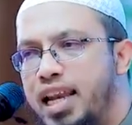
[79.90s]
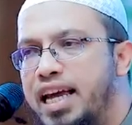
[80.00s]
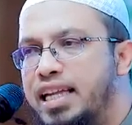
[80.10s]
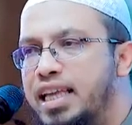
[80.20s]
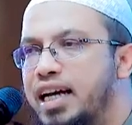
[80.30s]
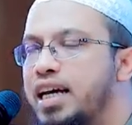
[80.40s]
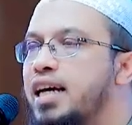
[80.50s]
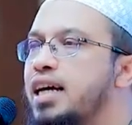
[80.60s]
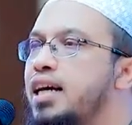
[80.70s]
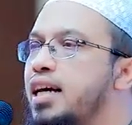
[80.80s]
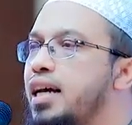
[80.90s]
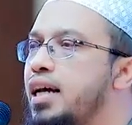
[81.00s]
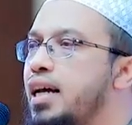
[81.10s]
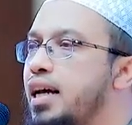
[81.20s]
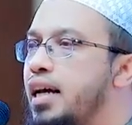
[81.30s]
লেগে থাকে
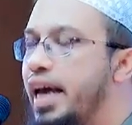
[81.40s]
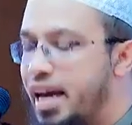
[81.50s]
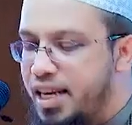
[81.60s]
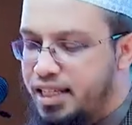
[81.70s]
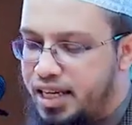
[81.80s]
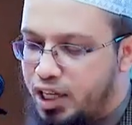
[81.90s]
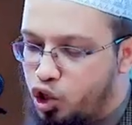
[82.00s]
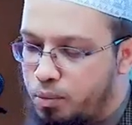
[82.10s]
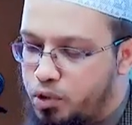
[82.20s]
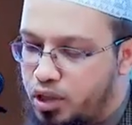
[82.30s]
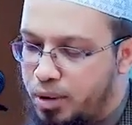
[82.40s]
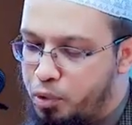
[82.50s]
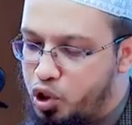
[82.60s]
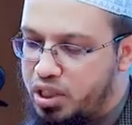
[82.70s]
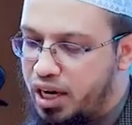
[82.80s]
এখানে যে শব্দটা
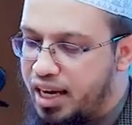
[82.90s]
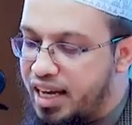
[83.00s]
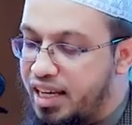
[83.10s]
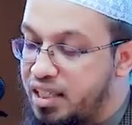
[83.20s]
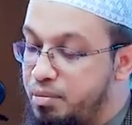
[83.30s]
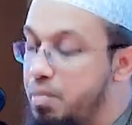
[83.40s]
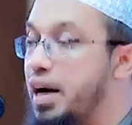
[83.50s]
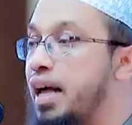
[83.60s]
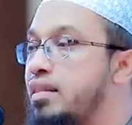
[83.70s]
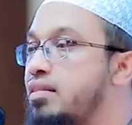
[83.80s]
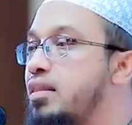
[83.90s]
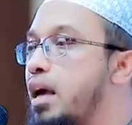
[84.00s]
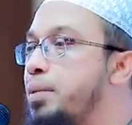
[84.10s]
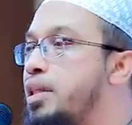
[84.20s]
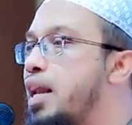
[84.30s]
পরিষ্কার লেখা আছে বিবাদ
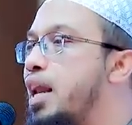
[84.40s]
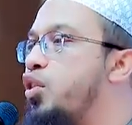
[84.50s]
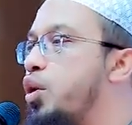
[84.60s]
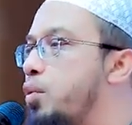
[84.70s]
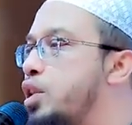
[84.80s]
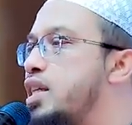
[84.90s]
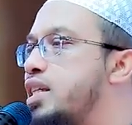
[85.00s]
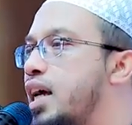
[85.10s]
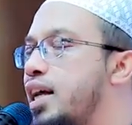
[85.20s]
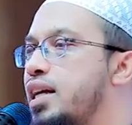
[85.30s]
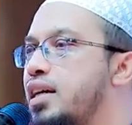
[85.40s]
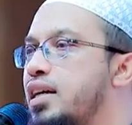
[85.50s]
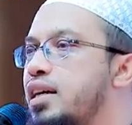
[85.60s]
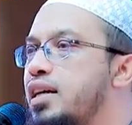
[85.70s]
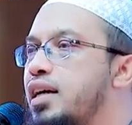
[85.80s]
আমি তার আলোকে বলতে চাই
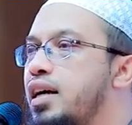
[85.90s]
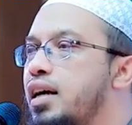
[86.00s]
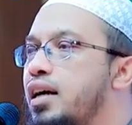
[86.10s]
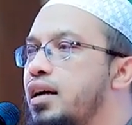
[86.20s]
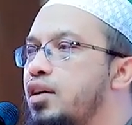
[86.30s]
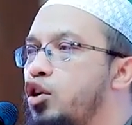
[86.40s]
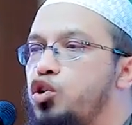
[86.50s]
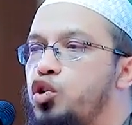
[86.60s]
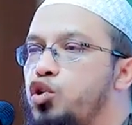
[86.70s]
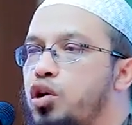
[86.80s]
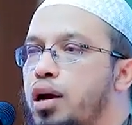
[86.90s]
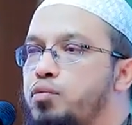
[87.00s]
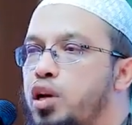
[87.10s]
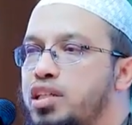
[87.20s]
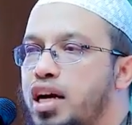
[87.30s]
ডক্টর খন্দকার
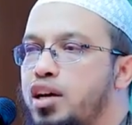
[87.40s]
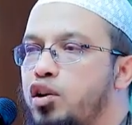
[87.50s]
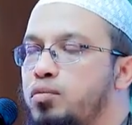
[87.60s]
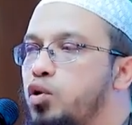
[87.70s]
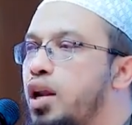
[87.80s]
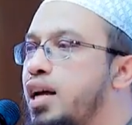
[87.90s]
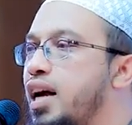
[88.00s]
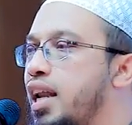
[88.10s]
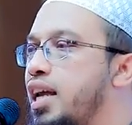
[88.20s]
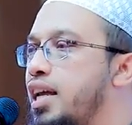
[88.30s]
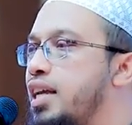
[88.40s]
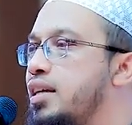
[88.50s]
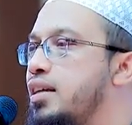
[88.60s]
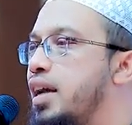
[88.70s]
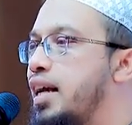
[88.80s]
আবদুল্লাহ জাহাঙ্গীর রহমদুল্লাহ আলাই
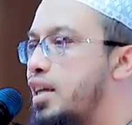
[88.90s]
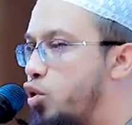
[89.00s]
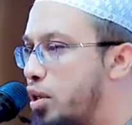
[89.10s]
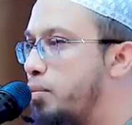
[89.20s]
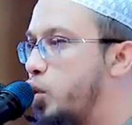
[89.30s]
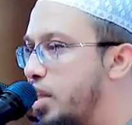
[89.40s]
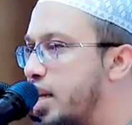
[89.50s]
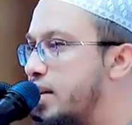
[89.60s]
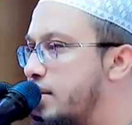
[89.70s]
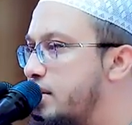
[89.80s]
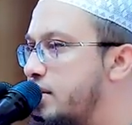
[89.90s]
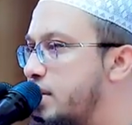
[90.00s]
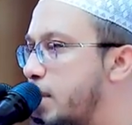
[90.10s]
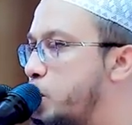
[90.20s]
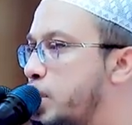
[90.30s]
একটা কথা বলতেন
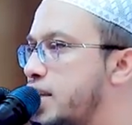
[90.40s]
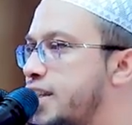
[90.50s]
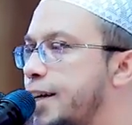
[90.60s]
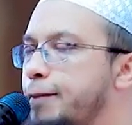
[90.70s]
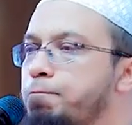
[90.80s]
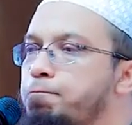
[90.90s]
স্যার বলতেন যে